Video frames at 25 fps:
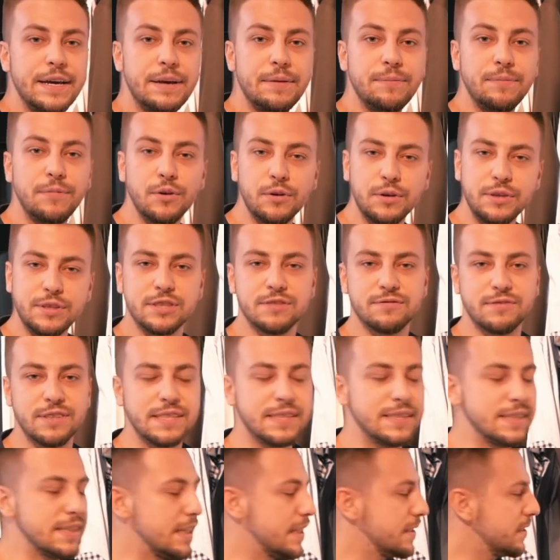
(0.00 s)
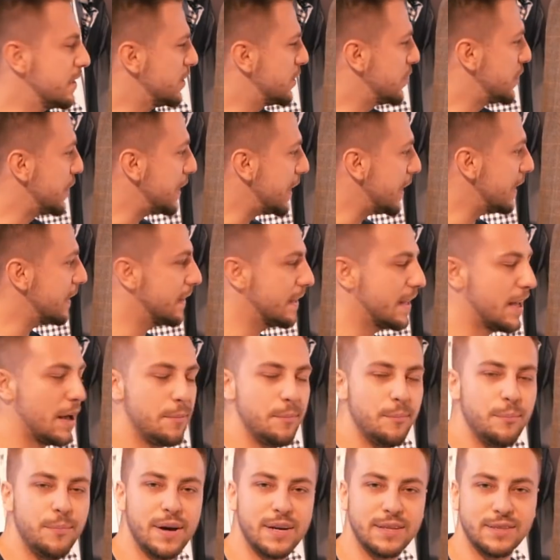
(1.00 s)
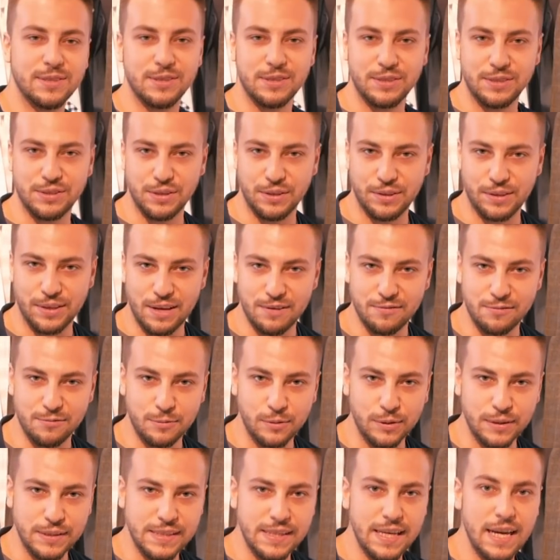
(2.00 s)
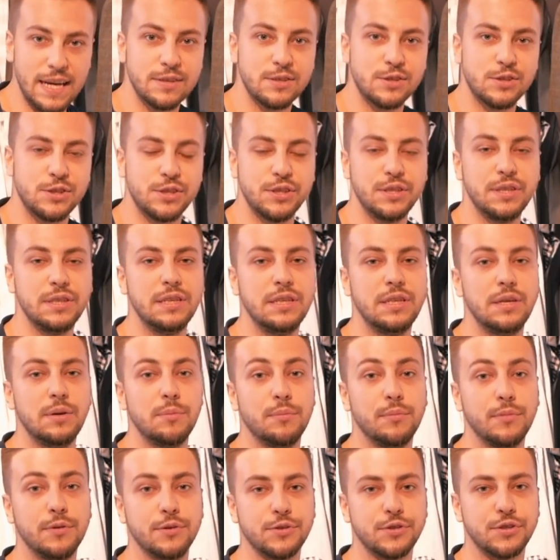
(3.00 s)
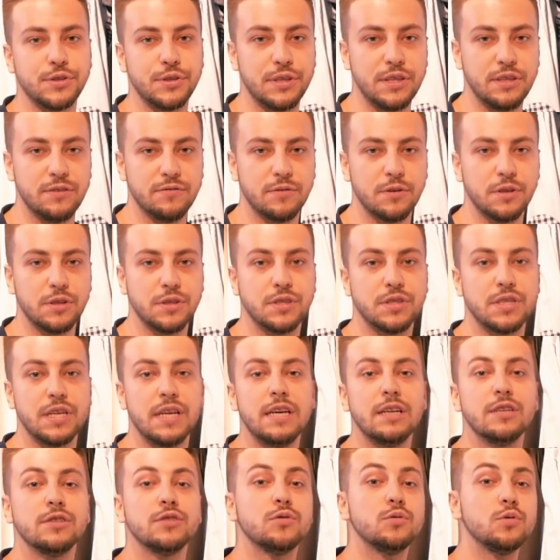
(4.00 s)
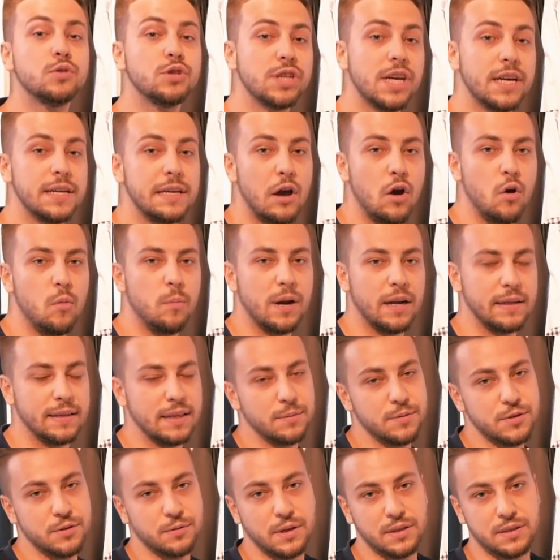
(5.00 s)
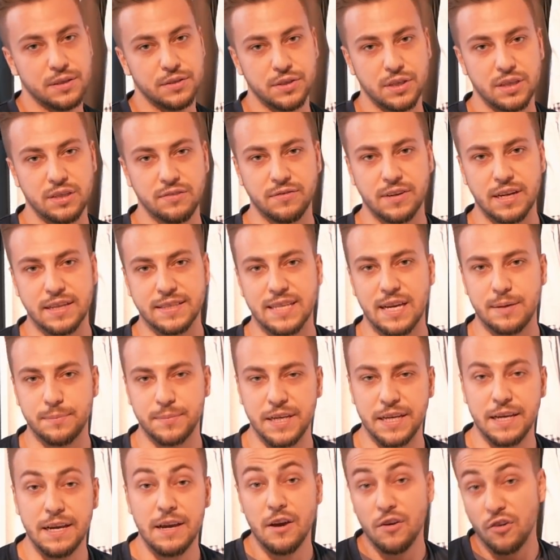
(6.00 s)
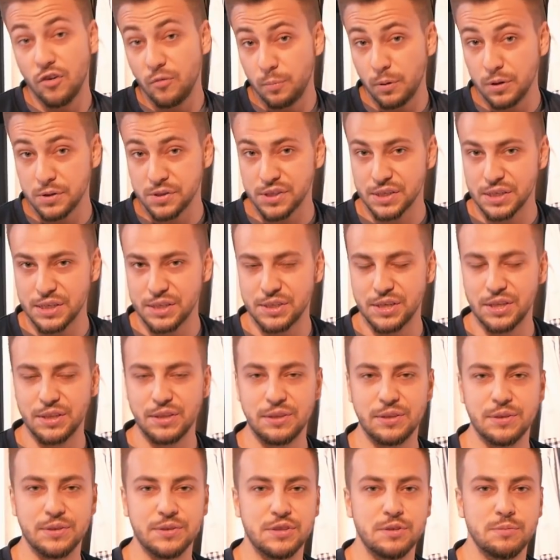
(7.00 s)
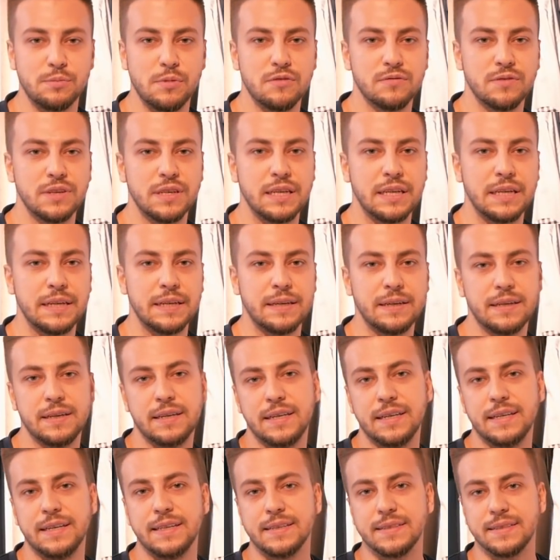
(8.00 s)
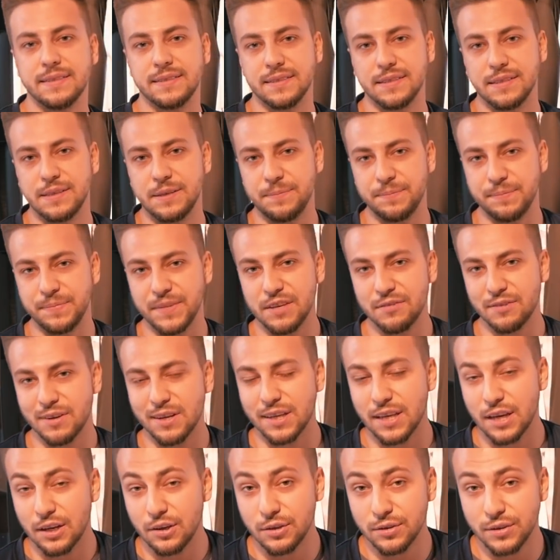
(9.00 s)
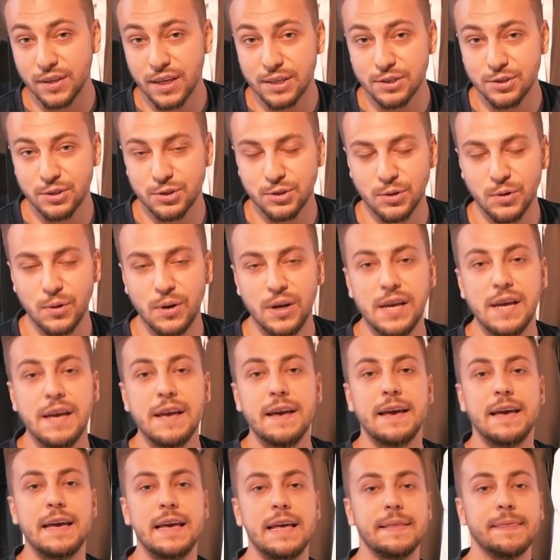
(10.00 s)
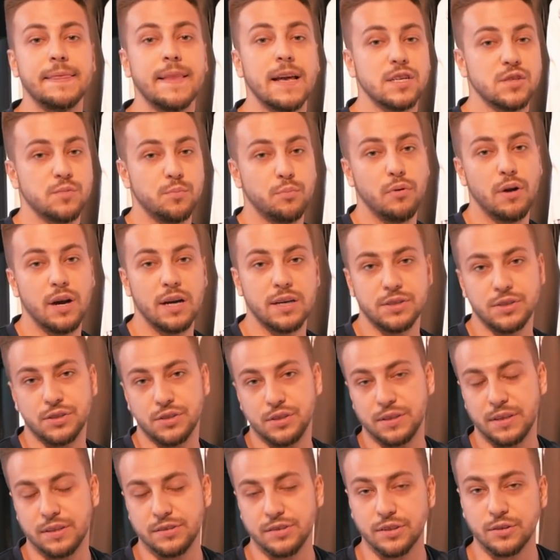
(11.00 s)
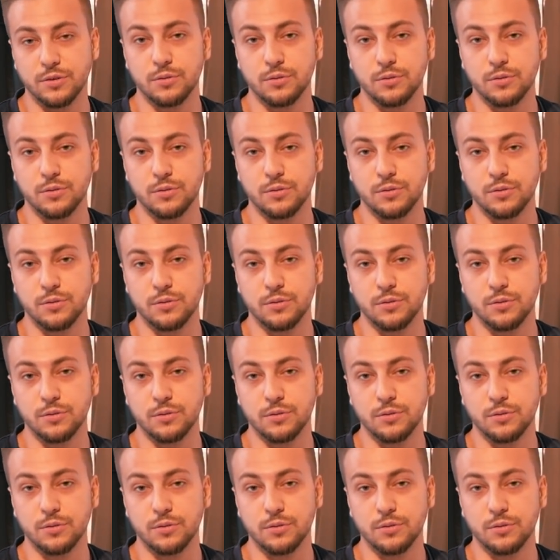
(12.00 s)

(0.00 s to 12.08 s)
No i co więcej, jest jeszcze jedna bardzo istotna funkcja, czyli możliwość suszenia ubrań. Na przykład, jeżeli wracamy w porze jesienno-zimowej z niewielkiego deszczu, nasz płaszcz czy nasza